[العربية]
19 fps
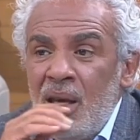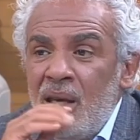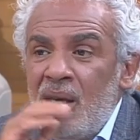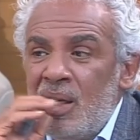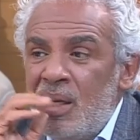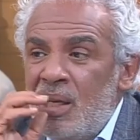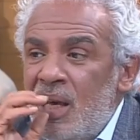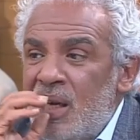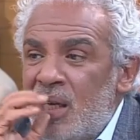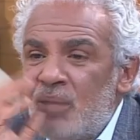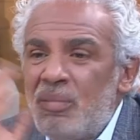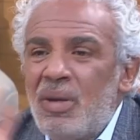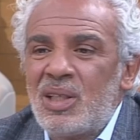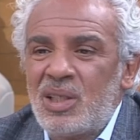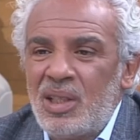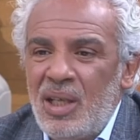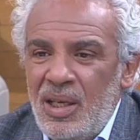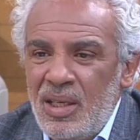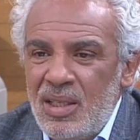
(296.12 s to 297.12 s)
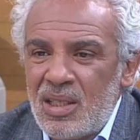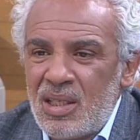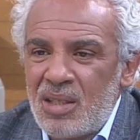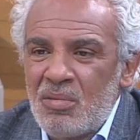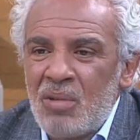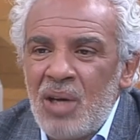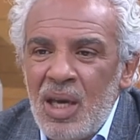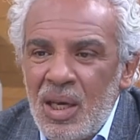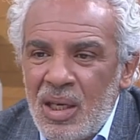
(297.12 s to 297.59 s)
اي لكن برشا حس
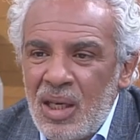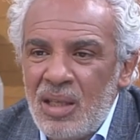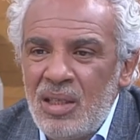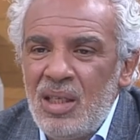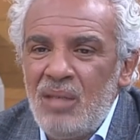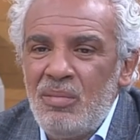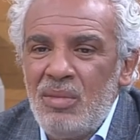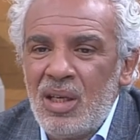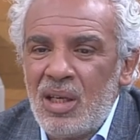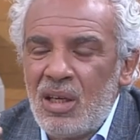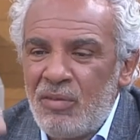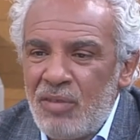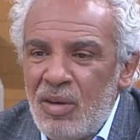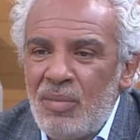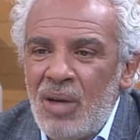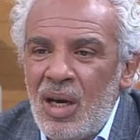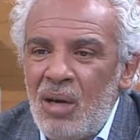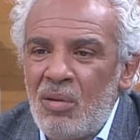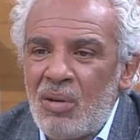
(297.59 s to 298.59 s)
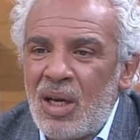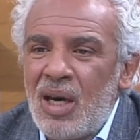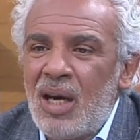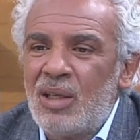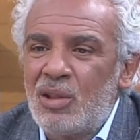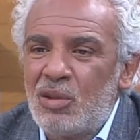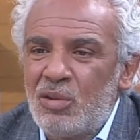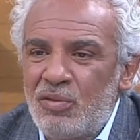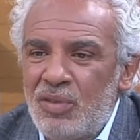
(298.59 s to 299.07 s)
واكاديمي راه فما
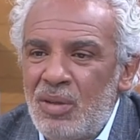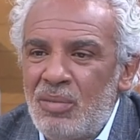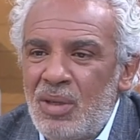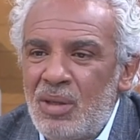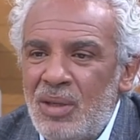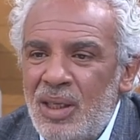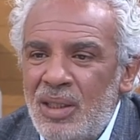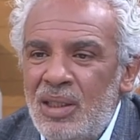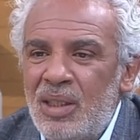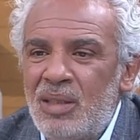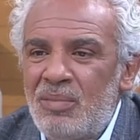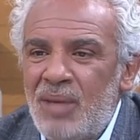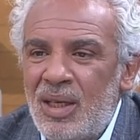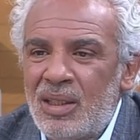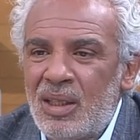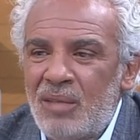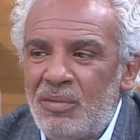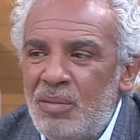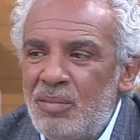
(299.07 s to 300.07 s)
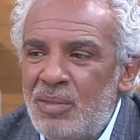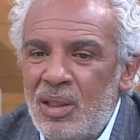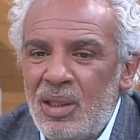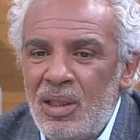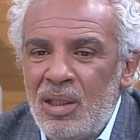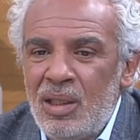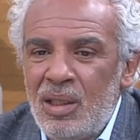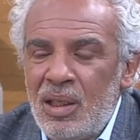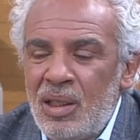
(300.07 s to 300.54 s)
اوقات وفما وحدات معناتها فهمت
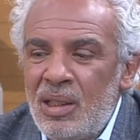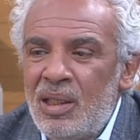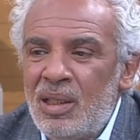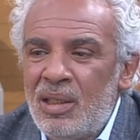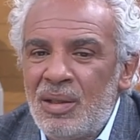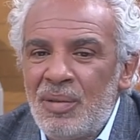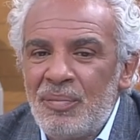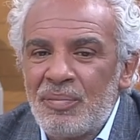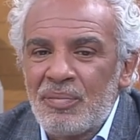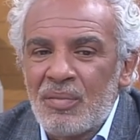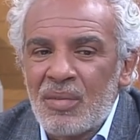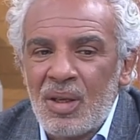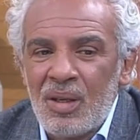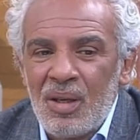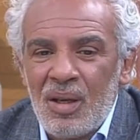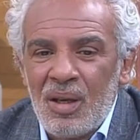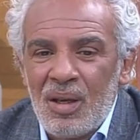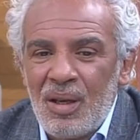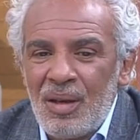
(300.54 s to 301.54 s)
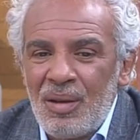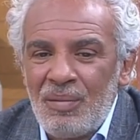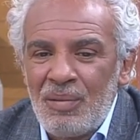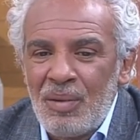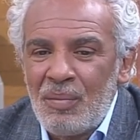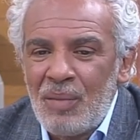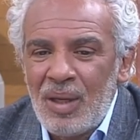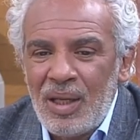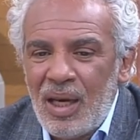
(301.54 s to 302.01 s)
اللي
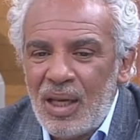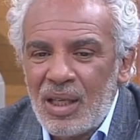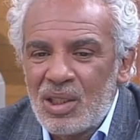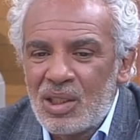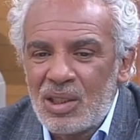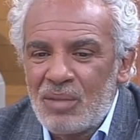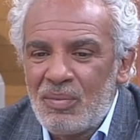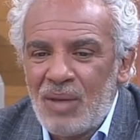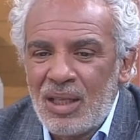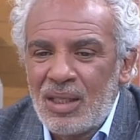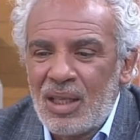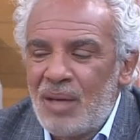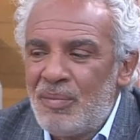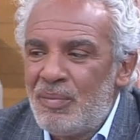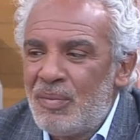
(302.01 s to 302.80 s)
ما نعرفش معناتها